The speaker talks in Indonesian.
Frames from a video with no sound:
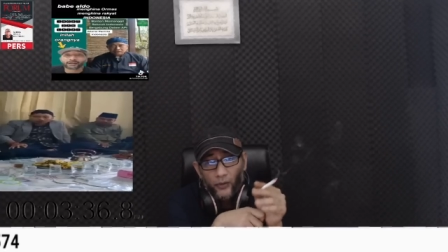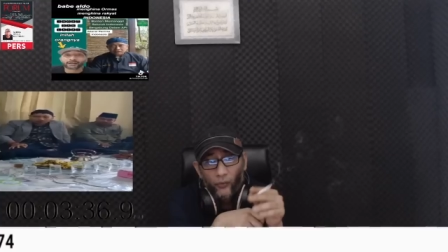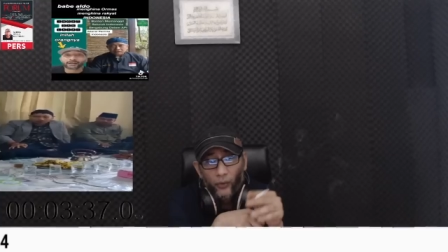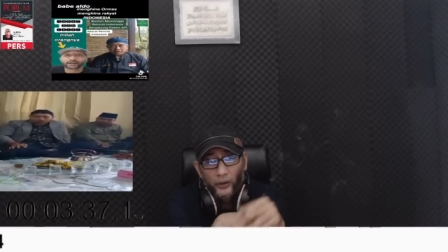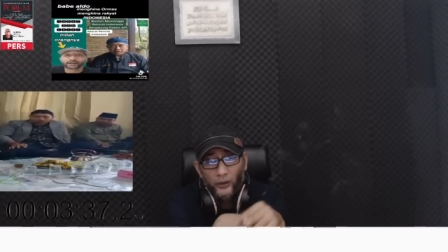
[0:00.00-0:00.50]

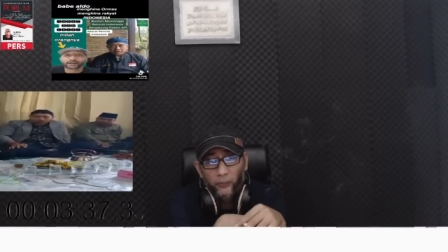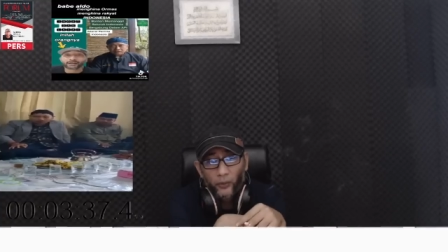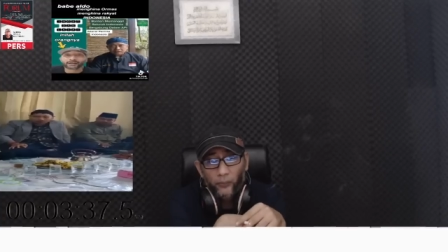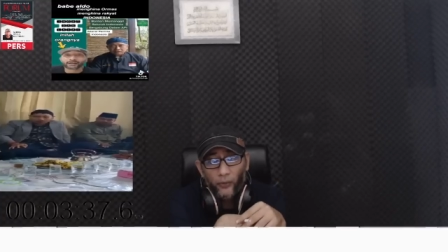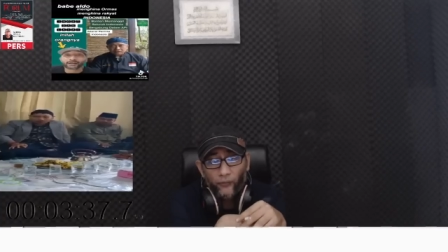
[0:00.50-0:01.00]
Gue
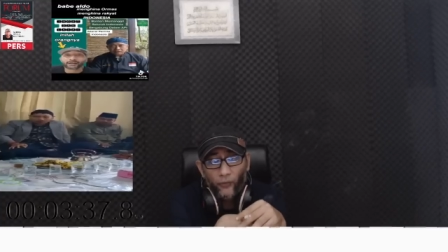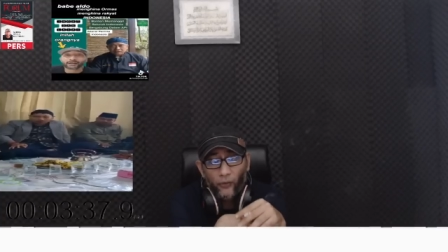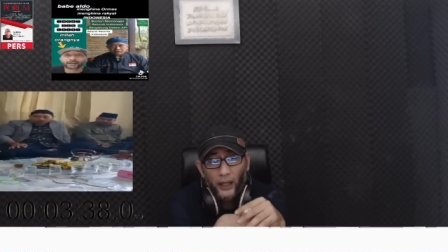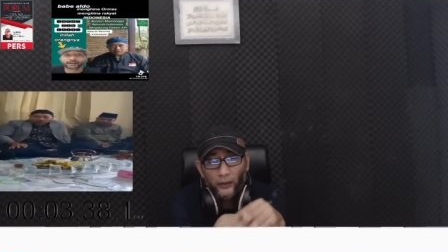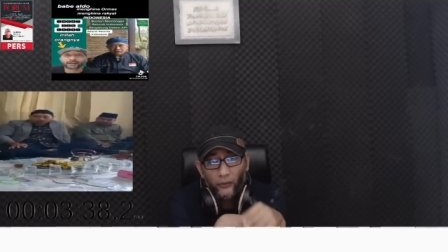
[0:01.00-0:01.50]
disebut
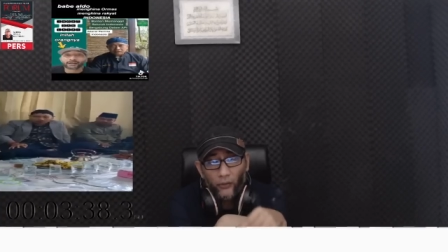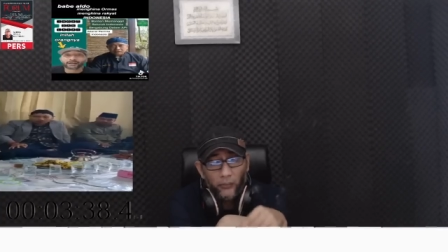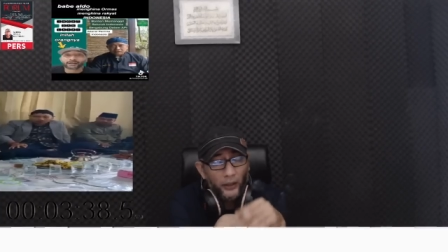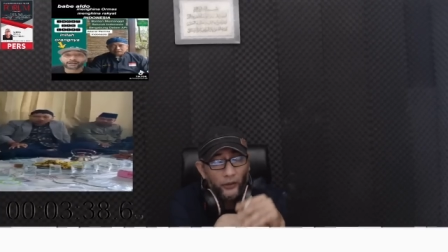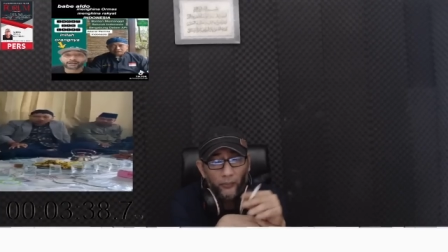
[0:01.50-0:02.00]
provokator
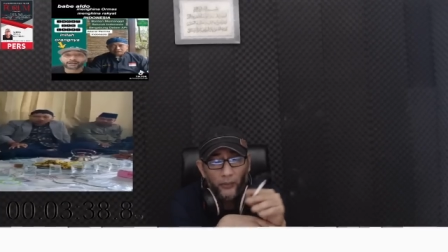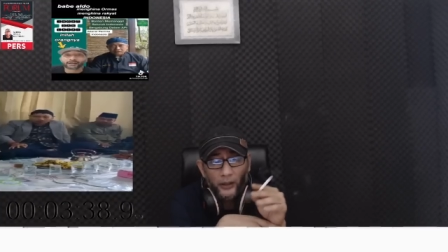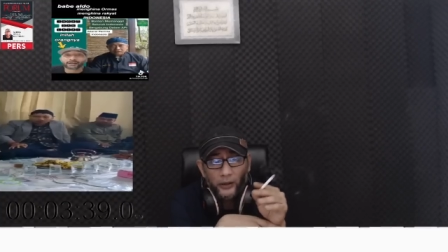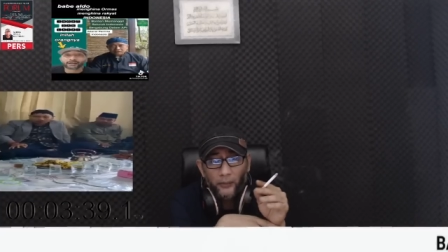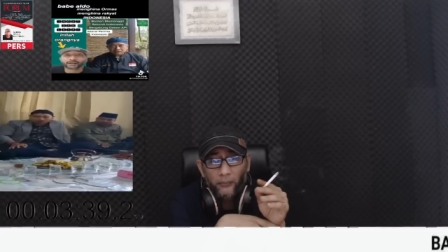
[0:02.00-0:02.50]

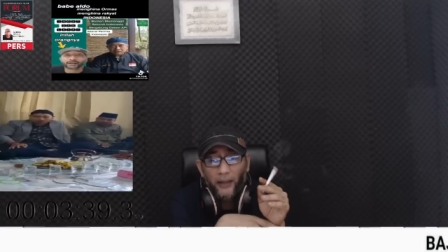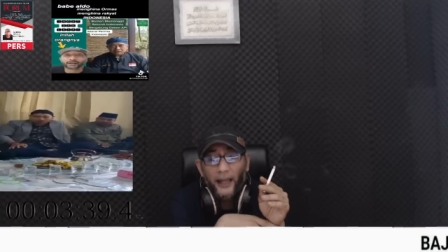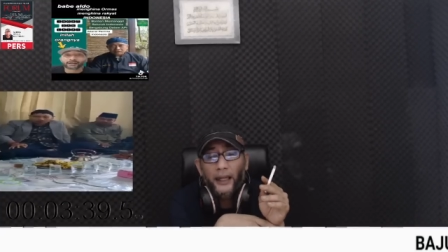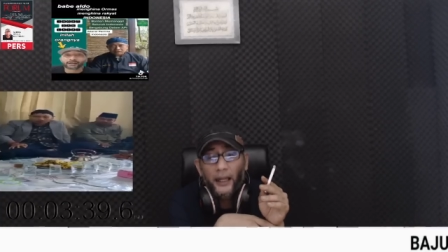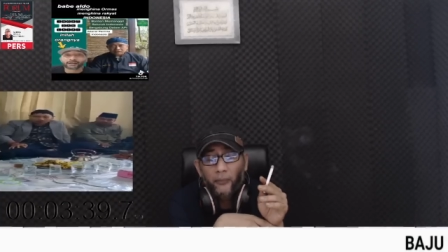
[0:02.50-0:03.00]
macem-macem.
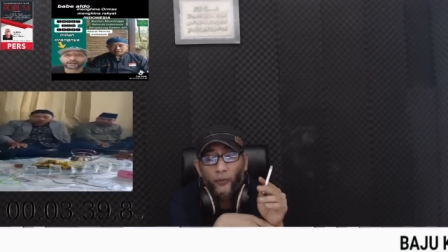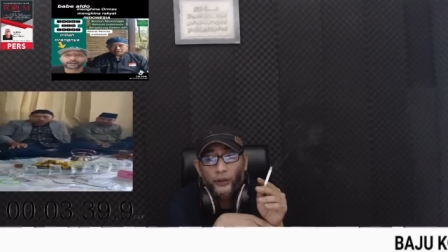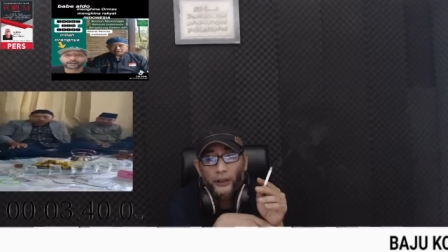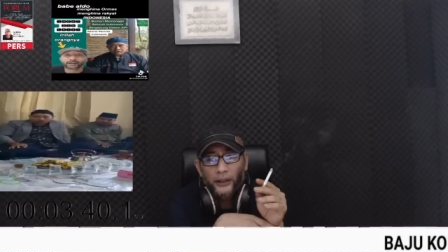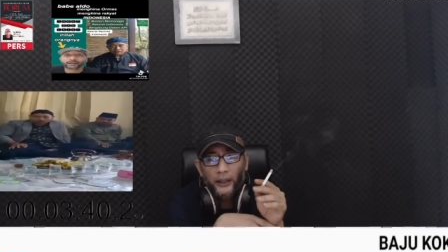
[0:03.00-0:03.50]
Mana
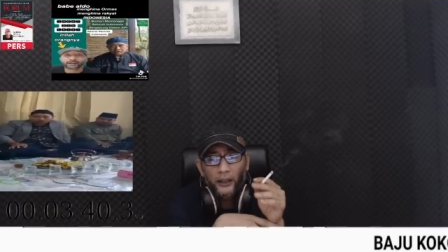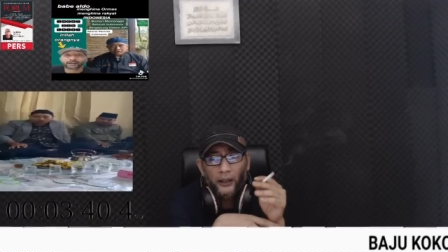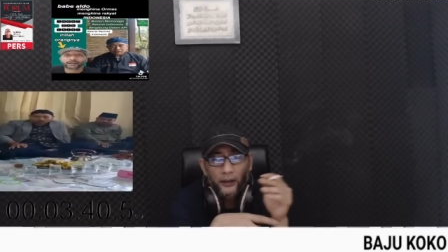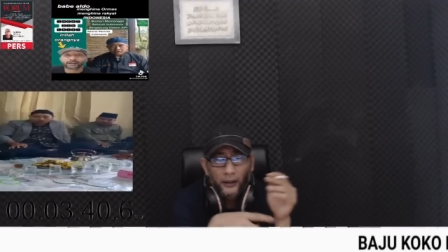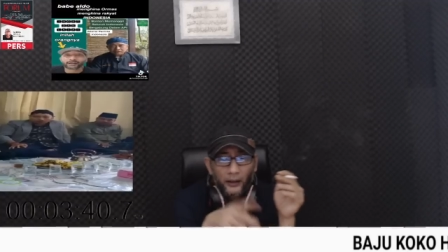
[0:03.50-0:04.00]
buktinya?
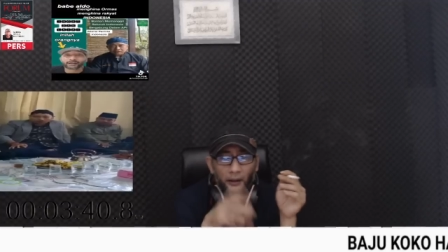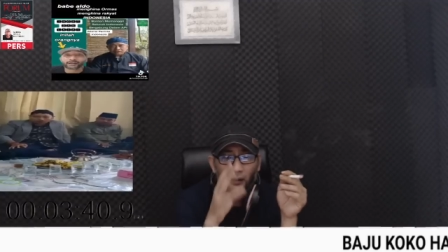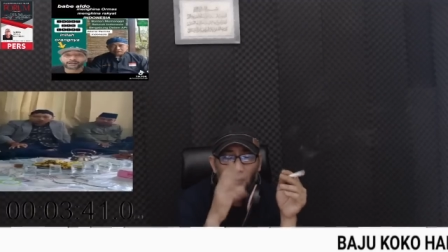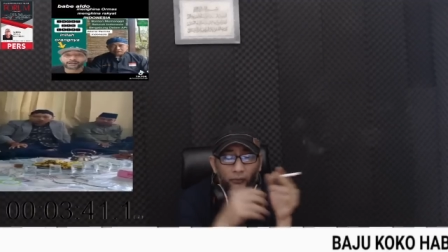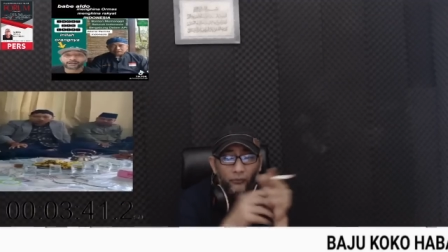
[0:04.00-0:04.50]

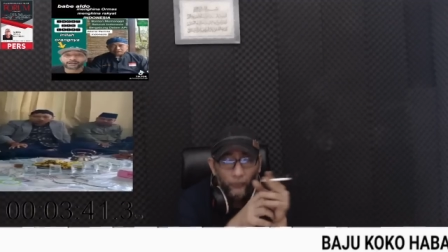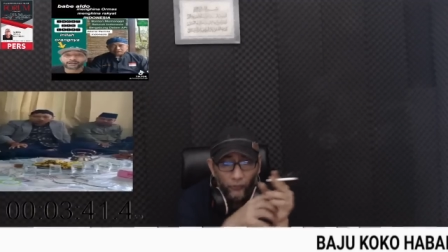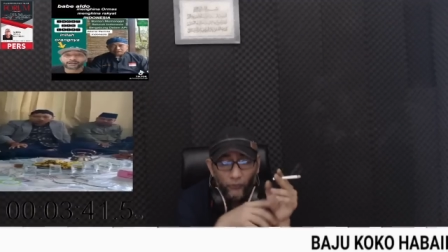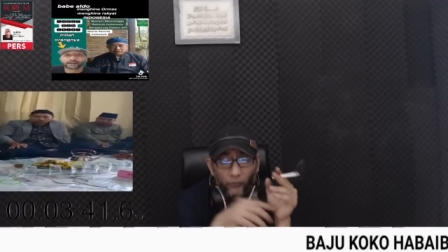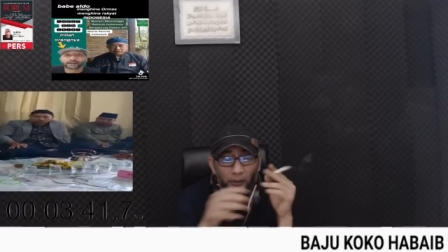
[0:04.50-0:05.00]

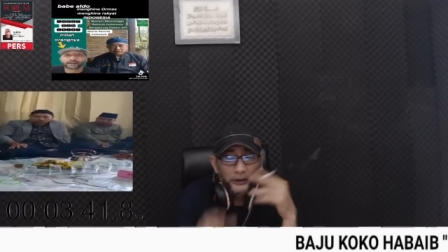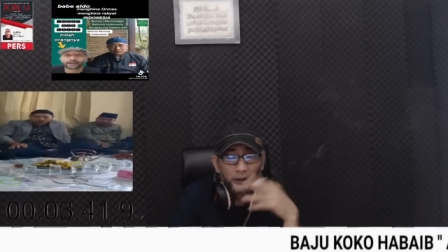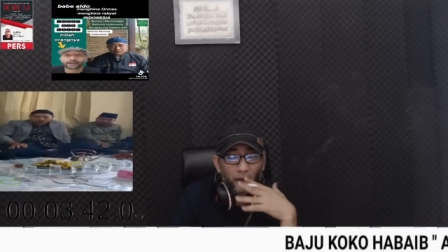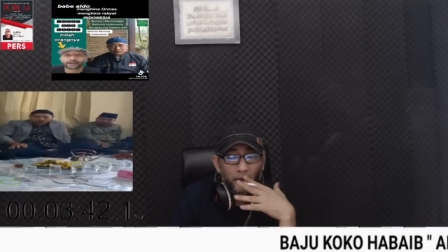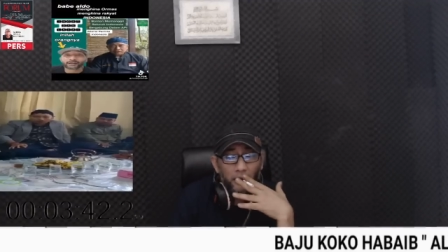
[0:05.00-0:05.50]
Untung lu gue masih
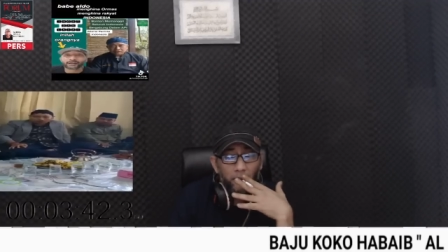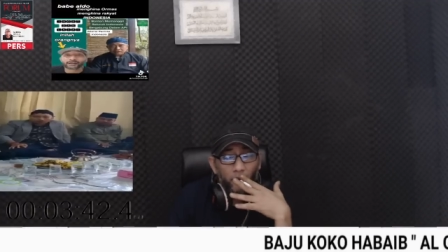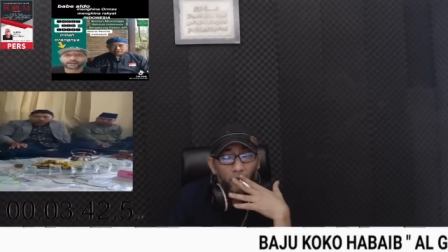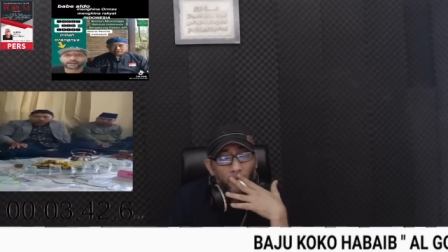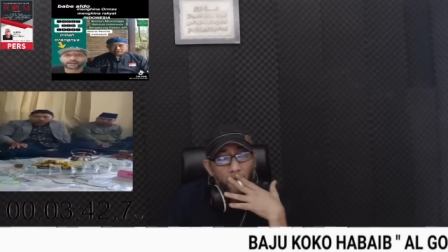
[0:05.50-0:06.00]
di Jawa
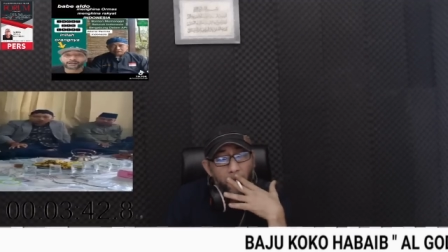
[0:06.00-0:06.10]
Timur.